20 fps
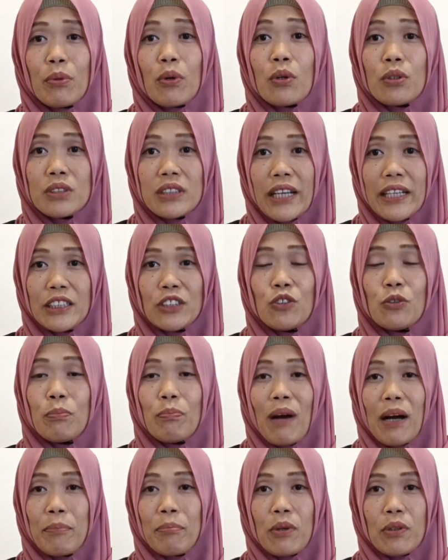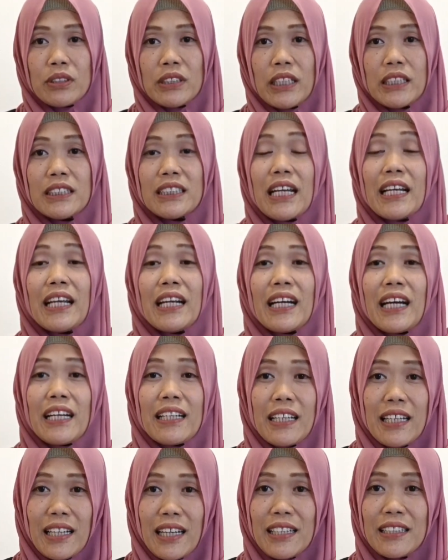proses numpang proses saya
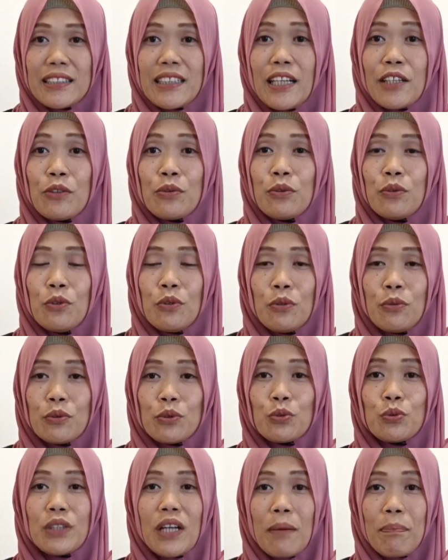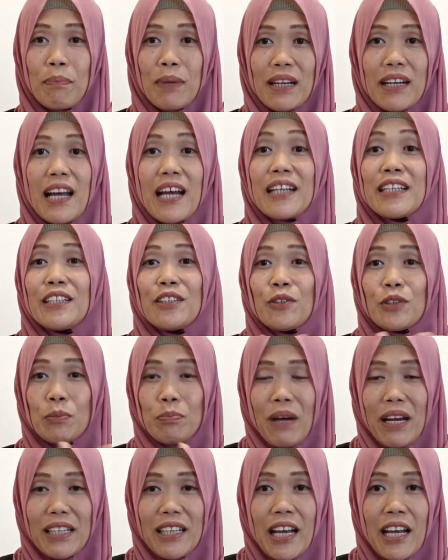karena kan saya dulu sudah pernah
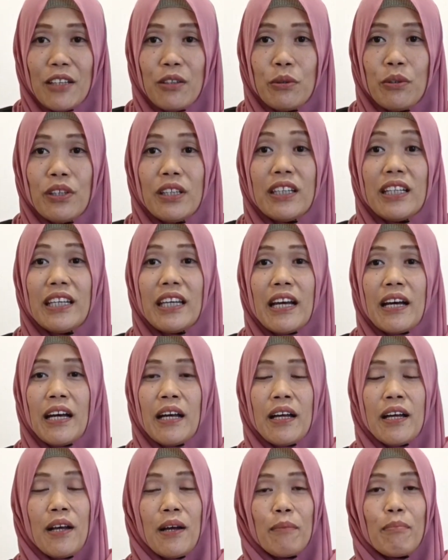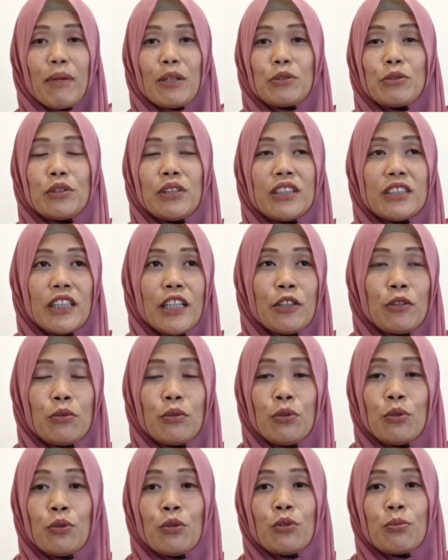ngikut Pak Yayu ini ya maksudnya saya
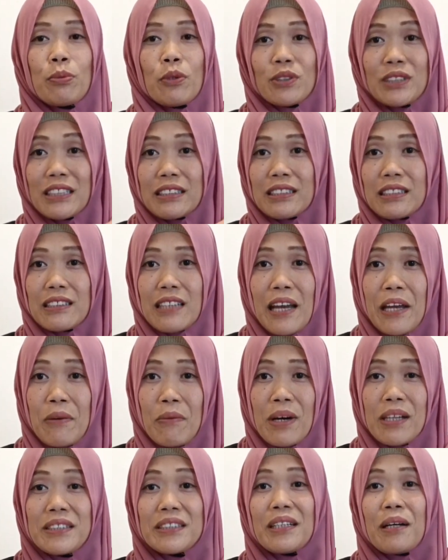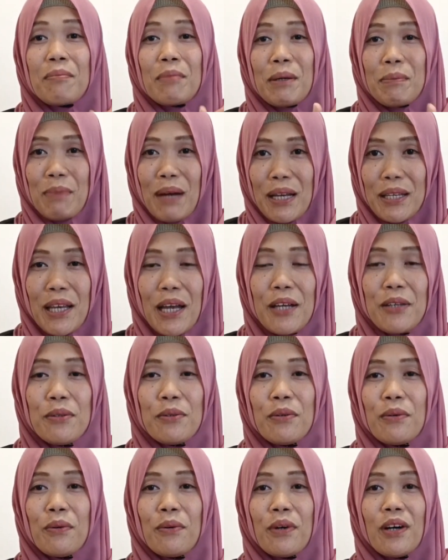dulu proses ke Taiwan sama Pak
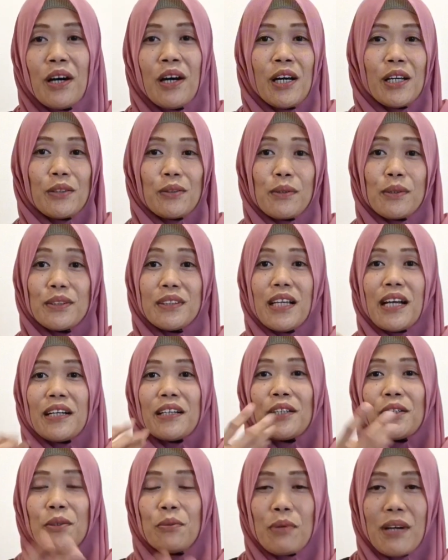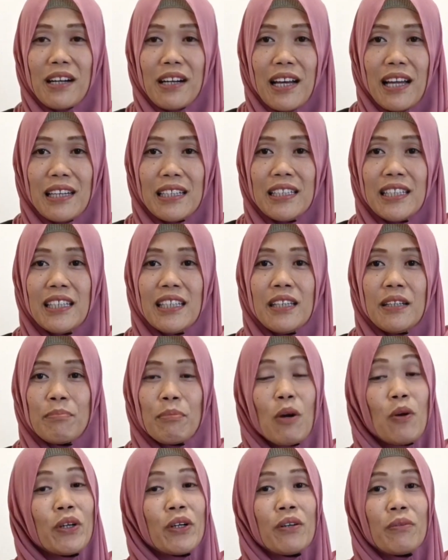Yayu terus yang kedua
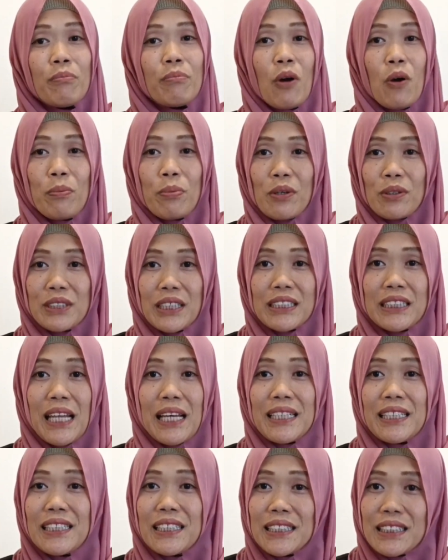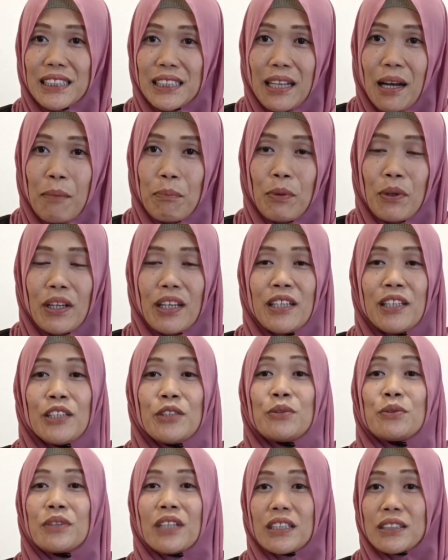kali mau mau proses lagi ke Singapura
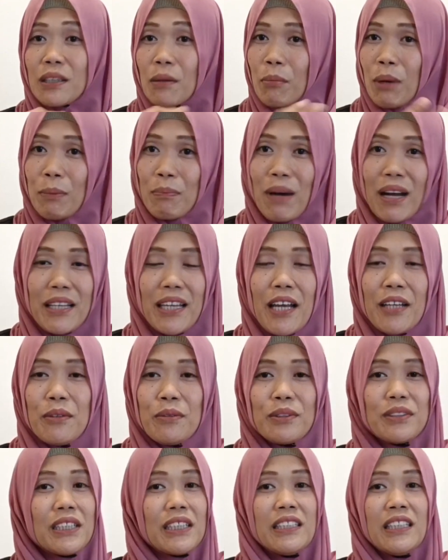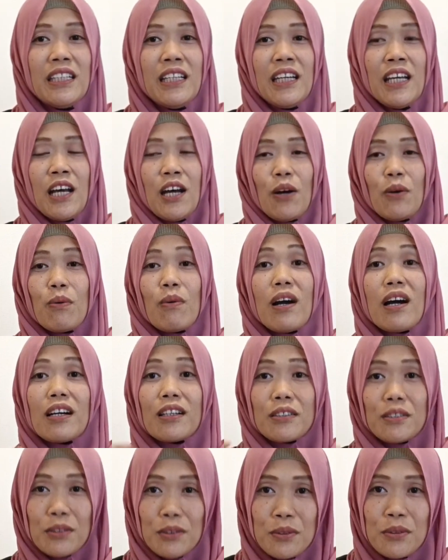ini juga sama Pak Yayu jadi
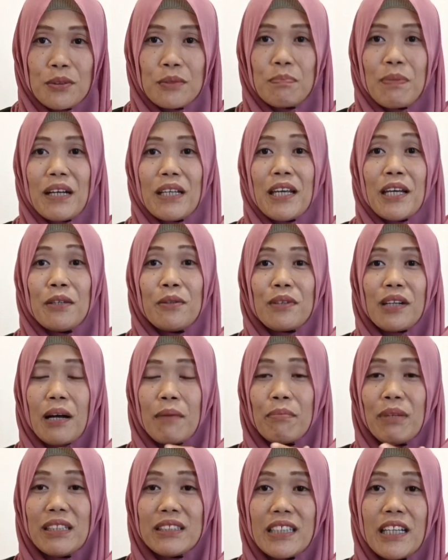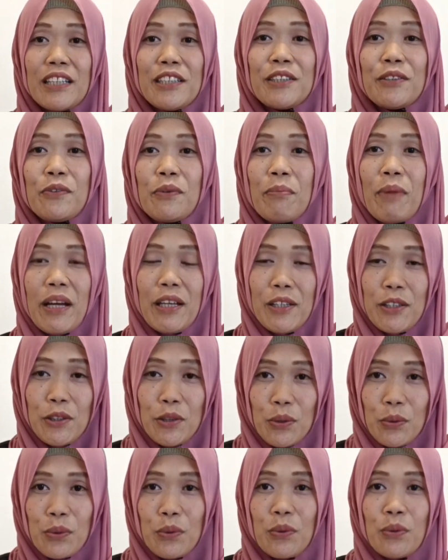waktu Pak Yayu ngambil saya di rumah
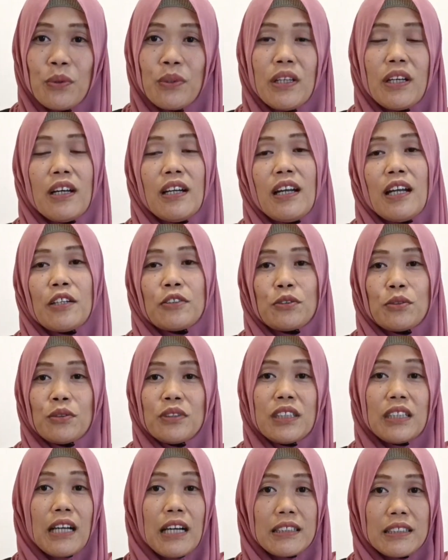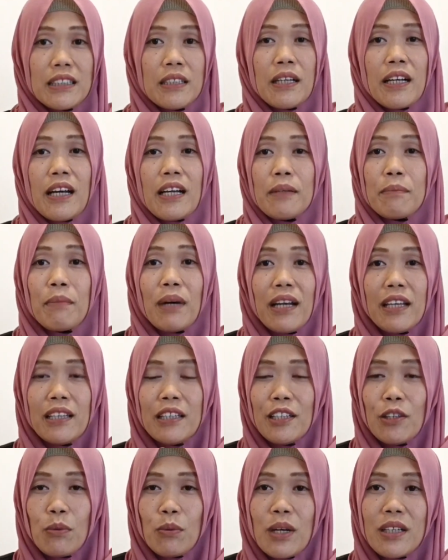itu ya langsung dikasihkan Mbak
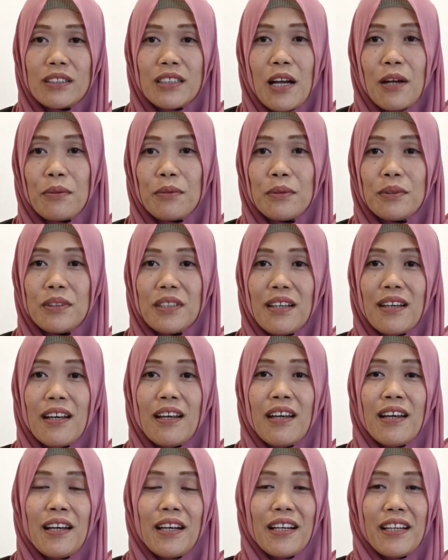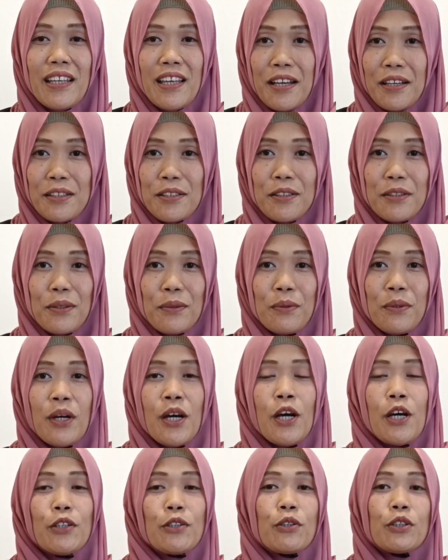ini uang sakunya kayak gitu
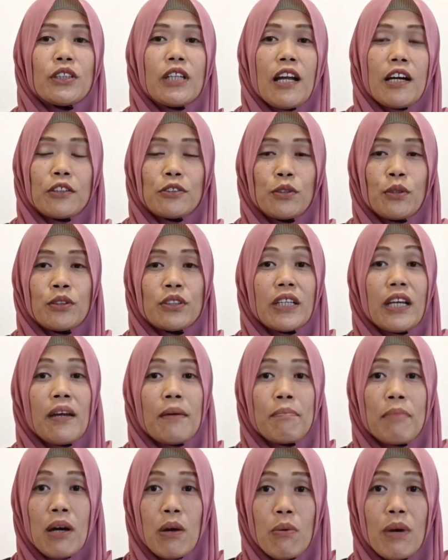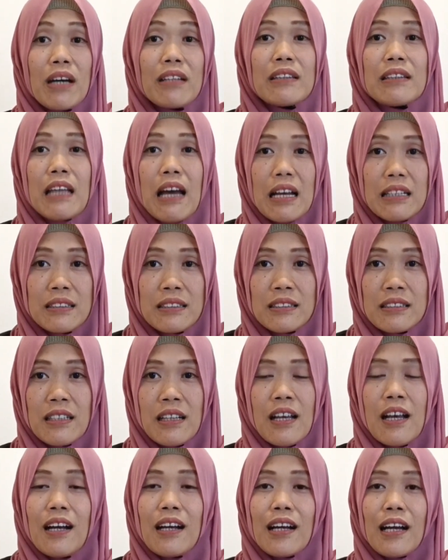terus langsung saya bawa
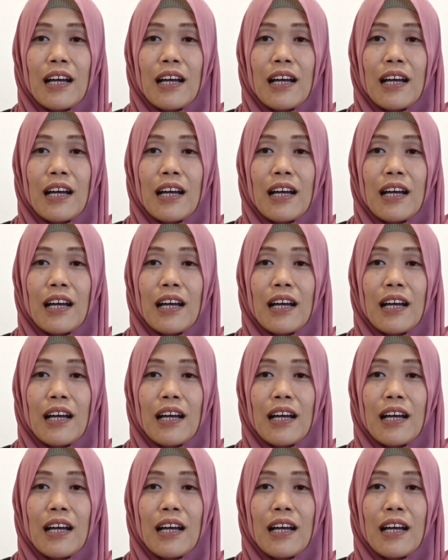tas